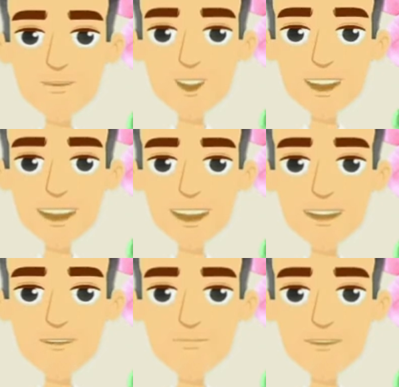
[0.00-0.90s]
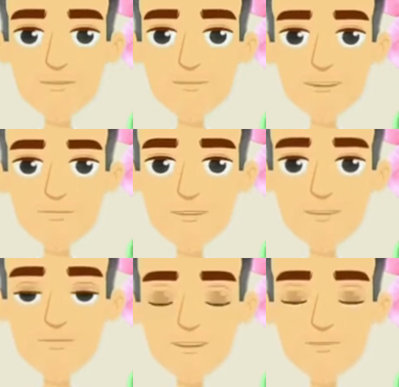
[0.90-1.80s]
What is it?
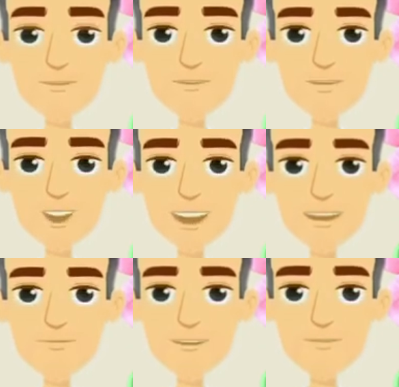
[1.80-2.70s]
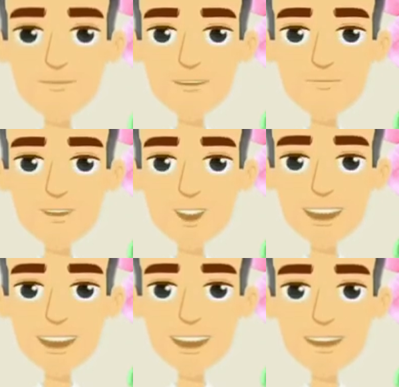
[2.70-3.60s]
Yeah, it is ruler.
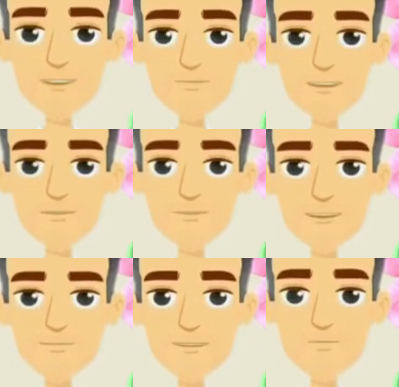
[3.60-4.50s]
How many rulers?